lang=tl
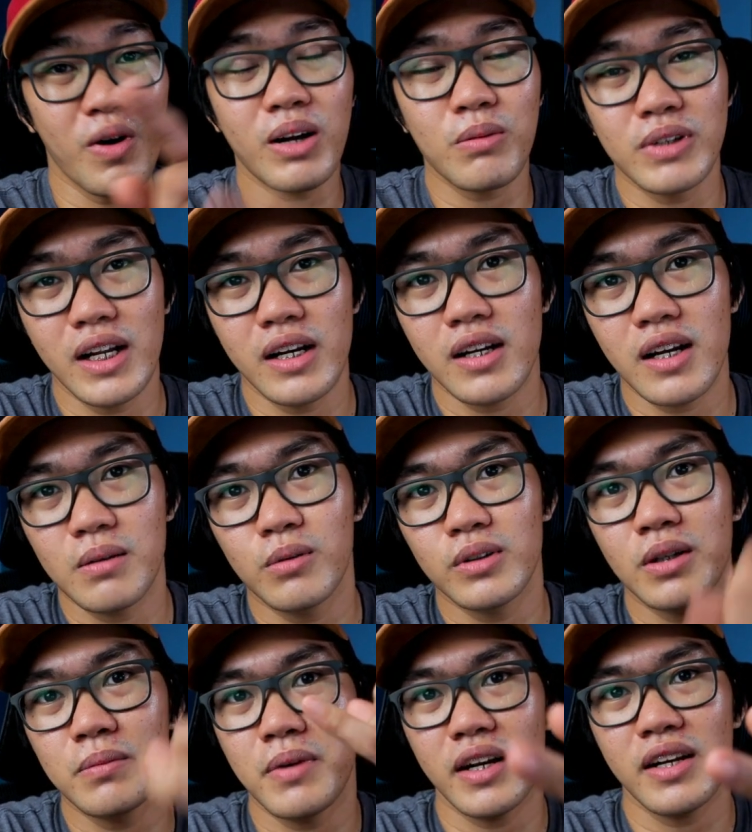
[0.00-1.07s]
Huwag mo na rin
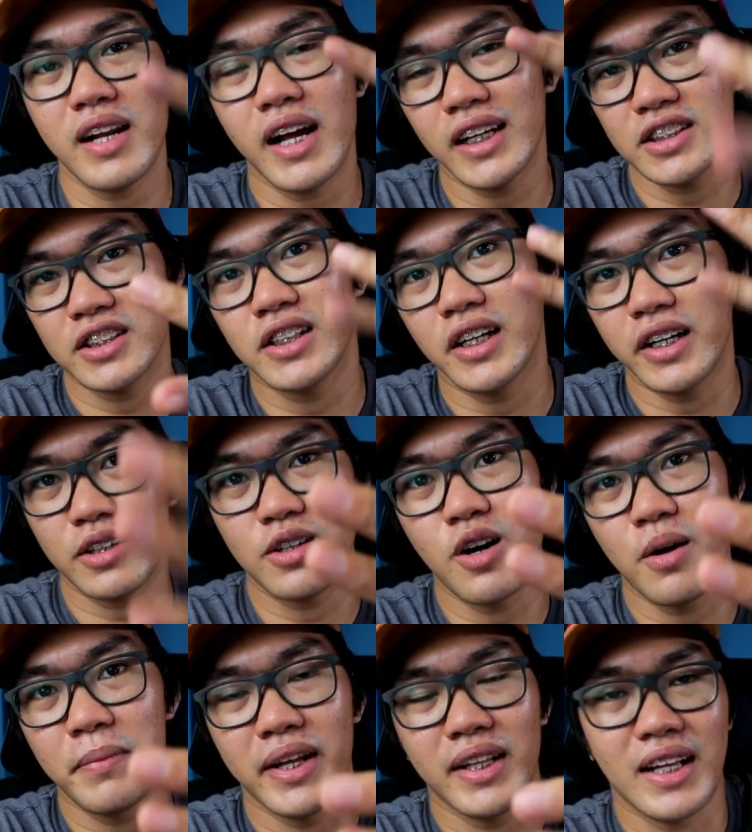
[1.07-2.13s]
kalimutan mag-like, share,
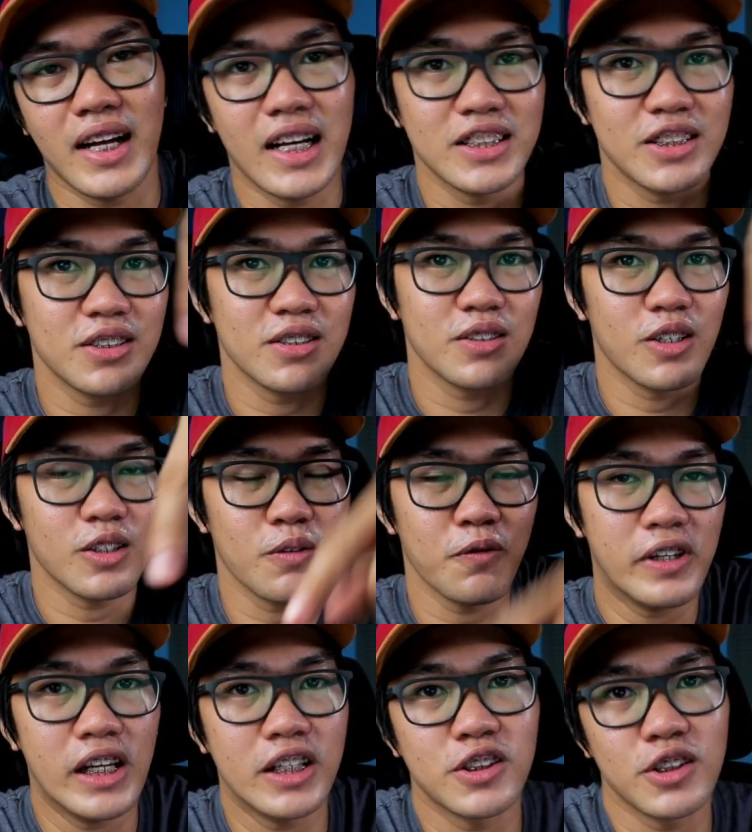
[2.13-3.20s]
comment at yung
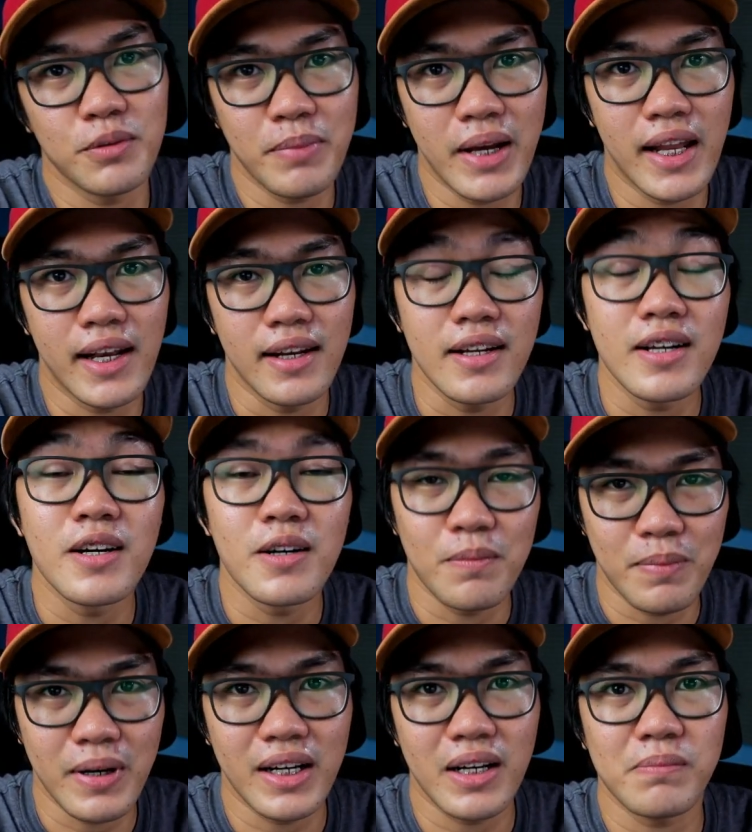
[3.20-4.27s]
notification bell
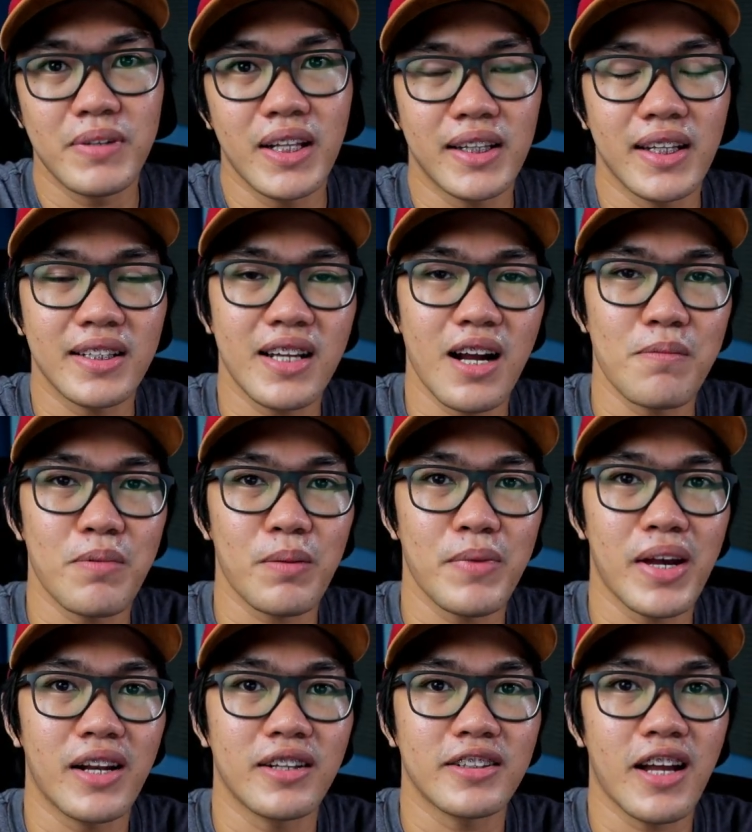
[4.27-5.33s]
para updated ka pag
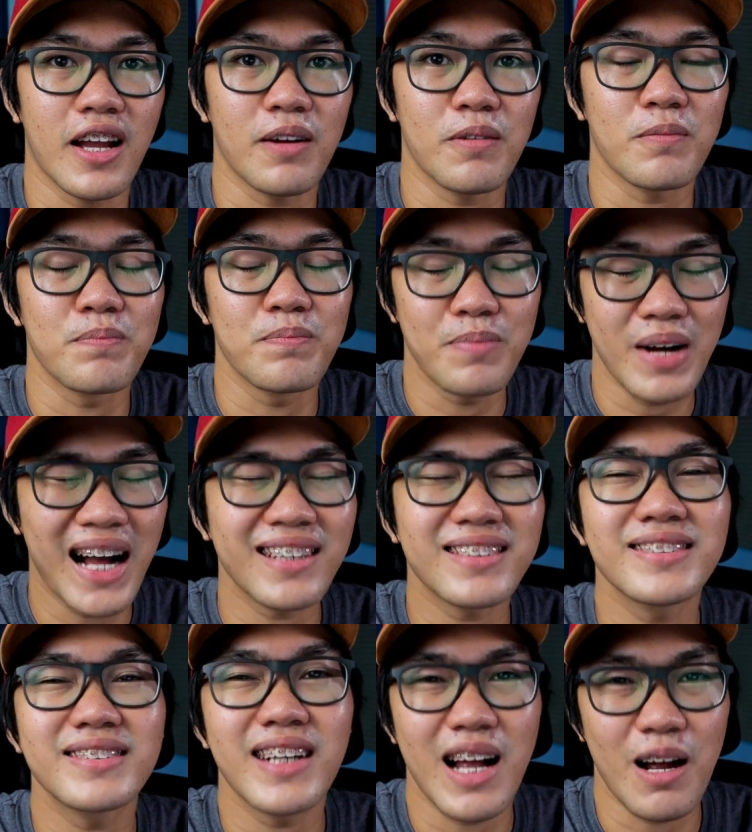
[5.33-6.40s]
meron tayong
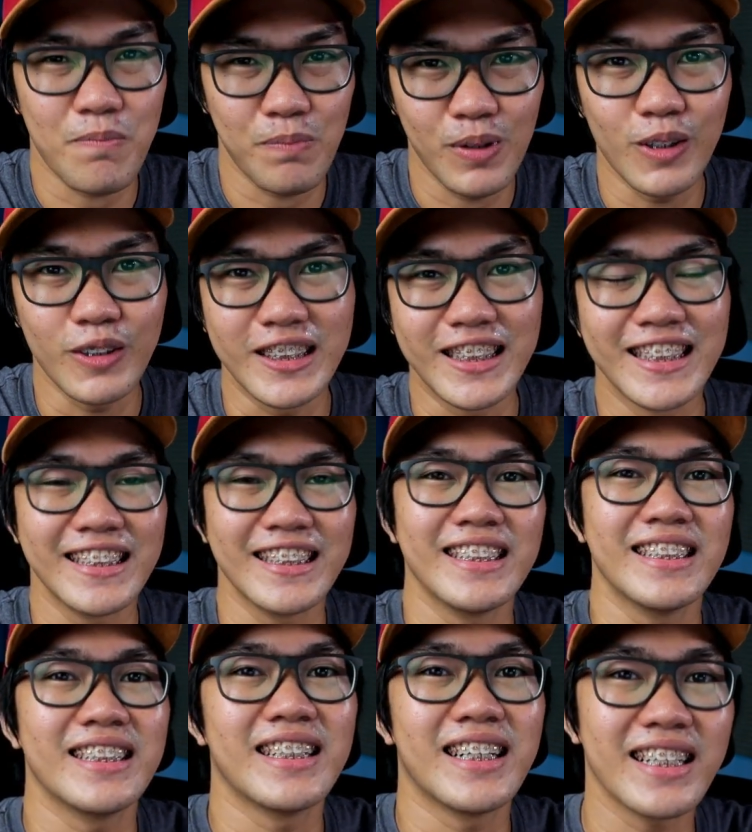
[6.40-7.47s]
bagong upload.
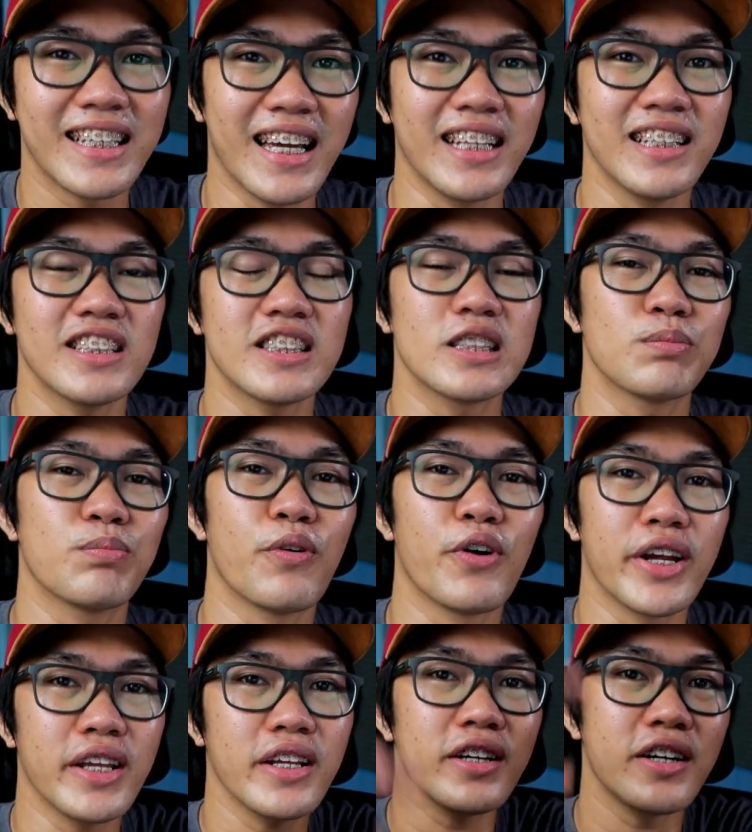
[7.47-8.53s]
Again, this is
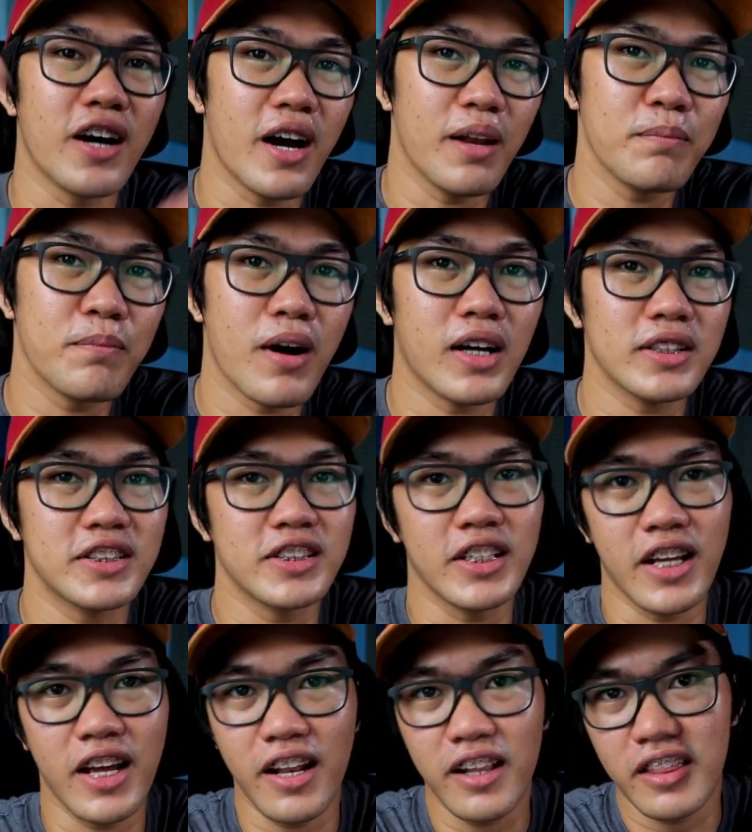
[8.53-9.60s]
Poy,
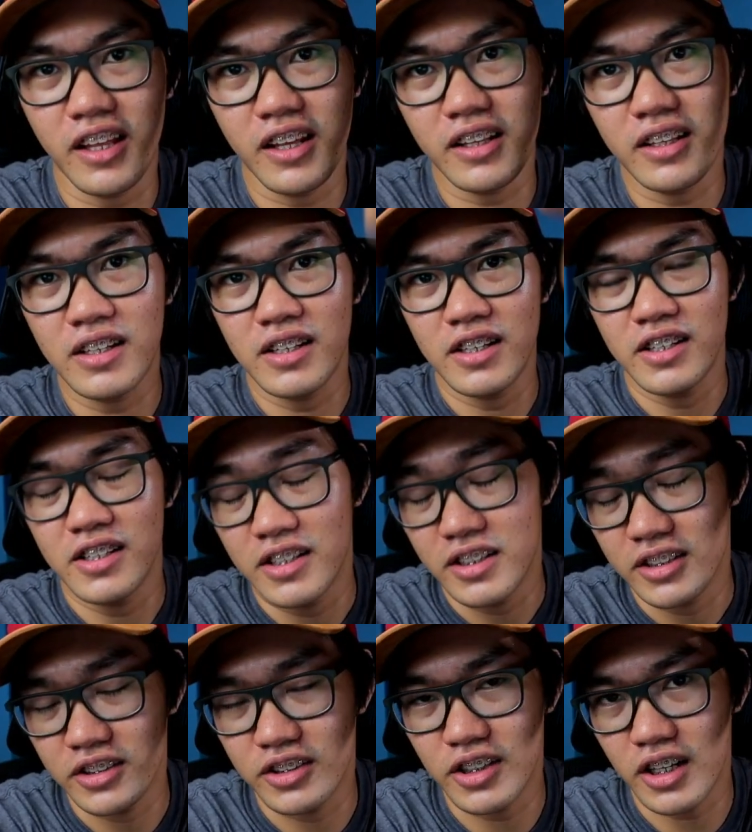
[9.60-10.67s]
unboxing anything
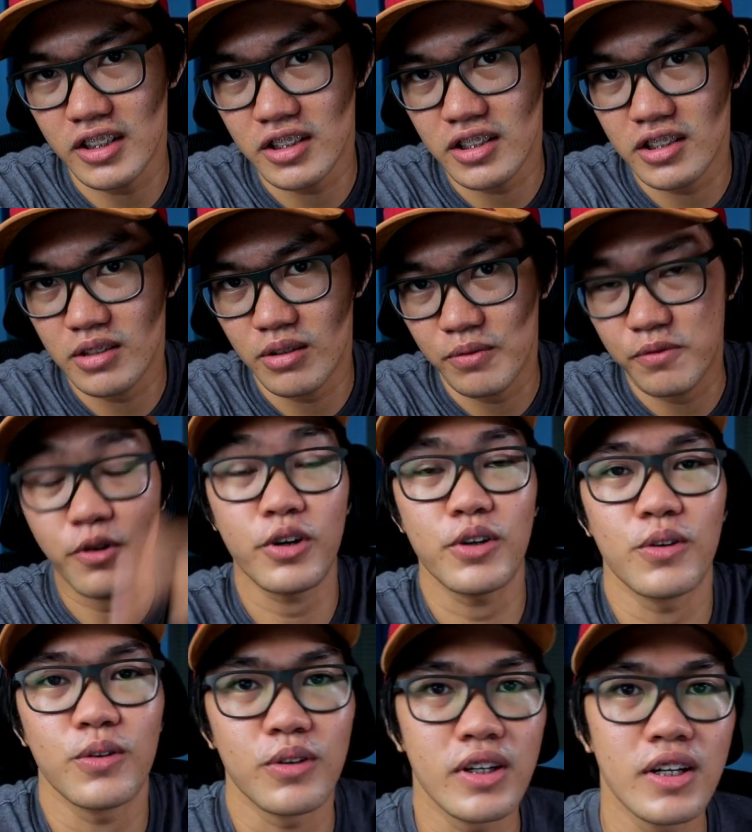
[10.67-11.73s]
just for
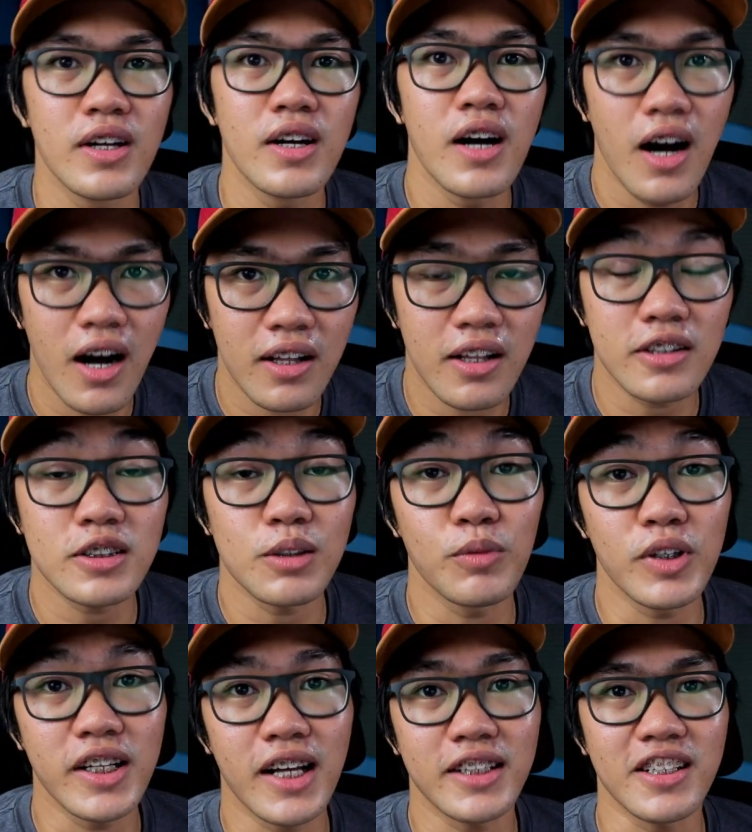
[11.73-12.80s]
you. Hanggang sa
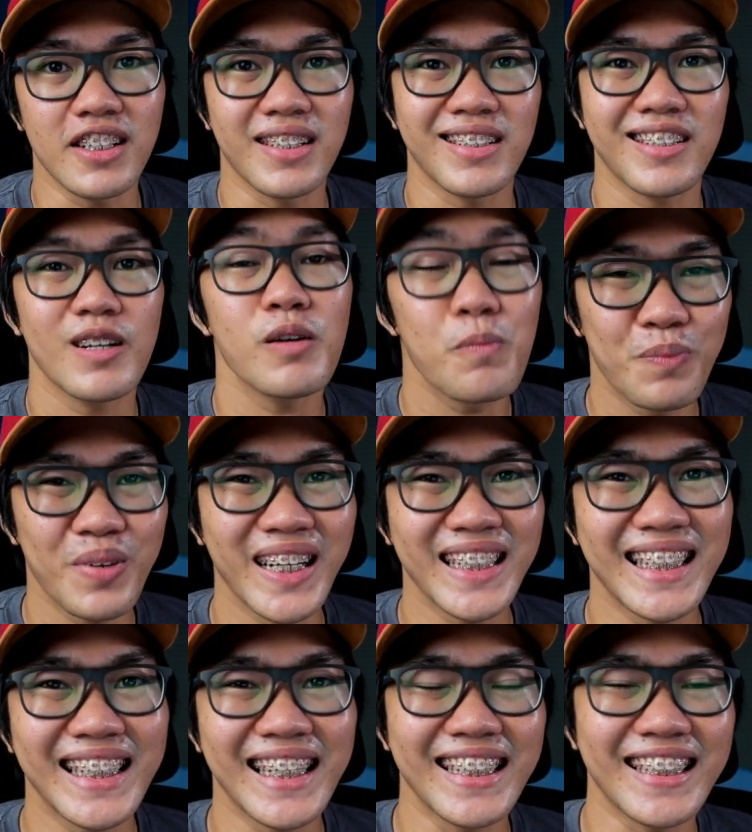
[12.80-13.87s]
muli nating
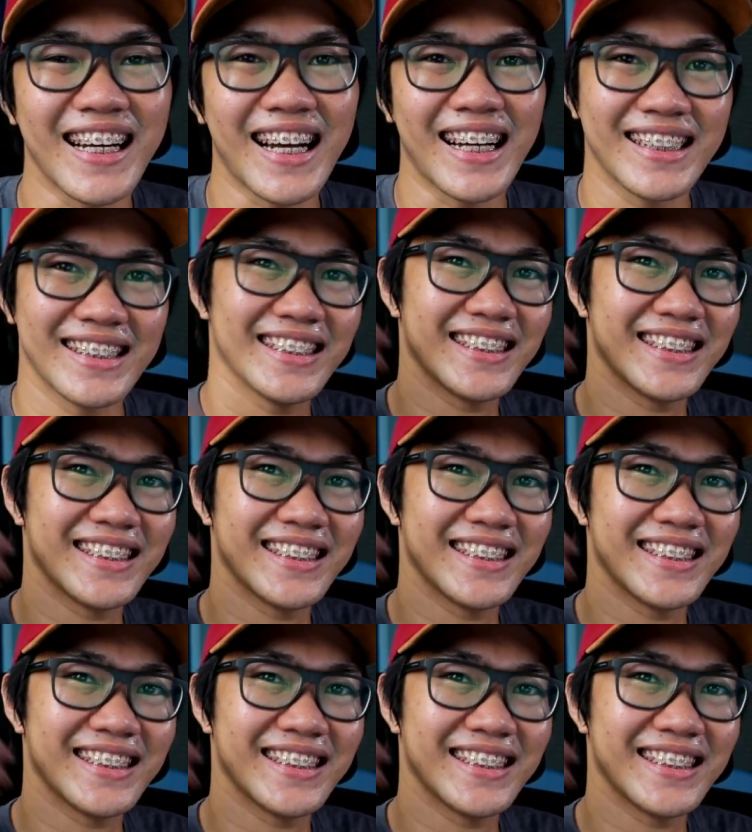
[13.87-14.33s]
pagkikita.